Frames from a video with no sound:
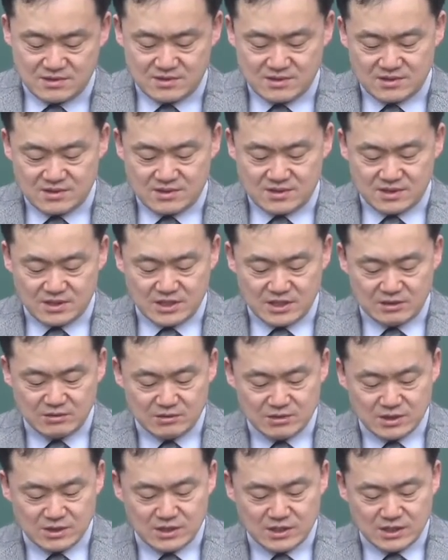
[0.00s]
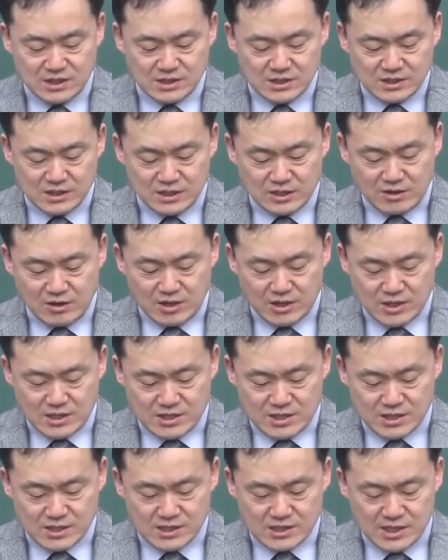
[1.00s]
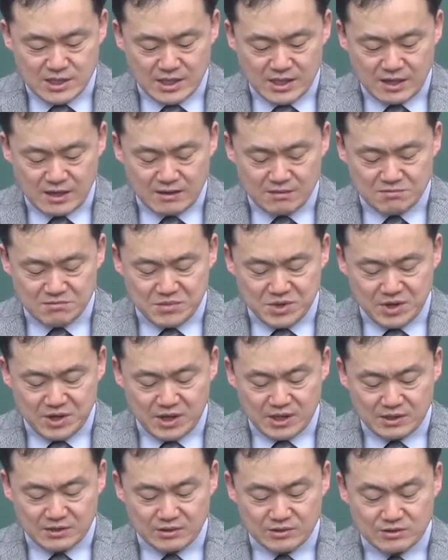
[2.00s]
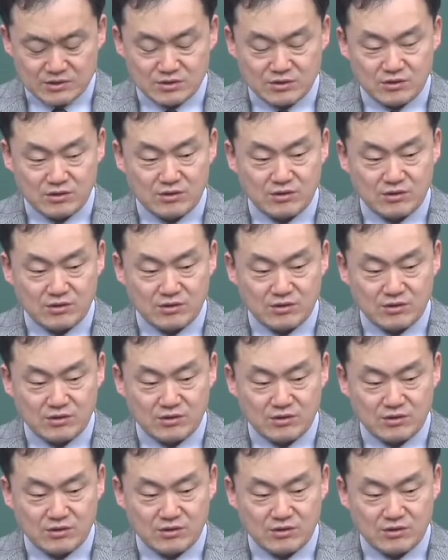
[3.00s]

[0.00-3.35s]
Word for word: 그 이웃을 극히 하는 자를 내가 멸할 것이요